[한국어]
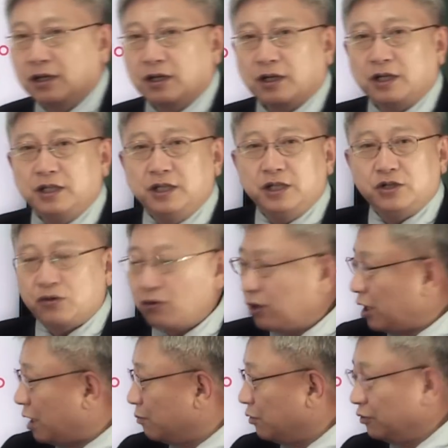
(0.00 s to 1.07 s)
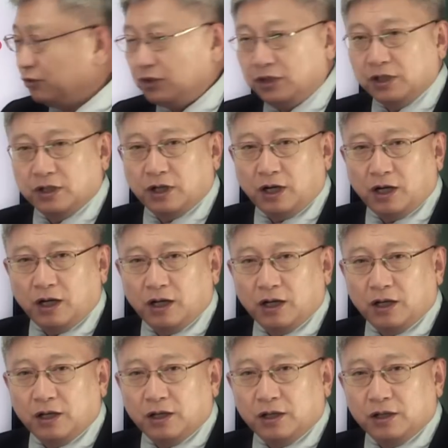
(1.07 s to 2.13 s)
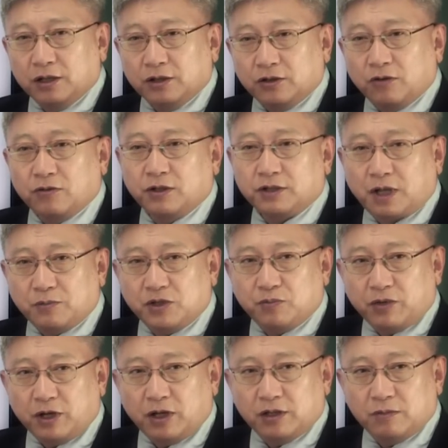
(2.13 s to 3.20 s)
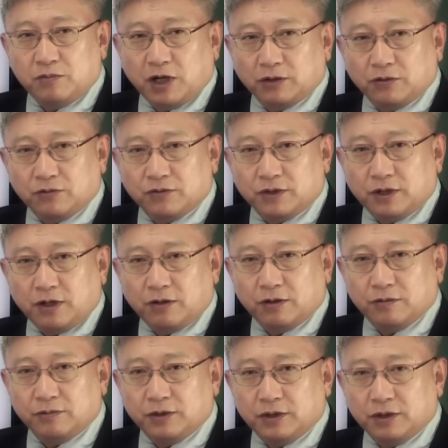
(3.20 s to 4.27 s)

그러니까 2초에 한 번 뛰니까 결국에는 30회 심박동수가 나오는 거예요.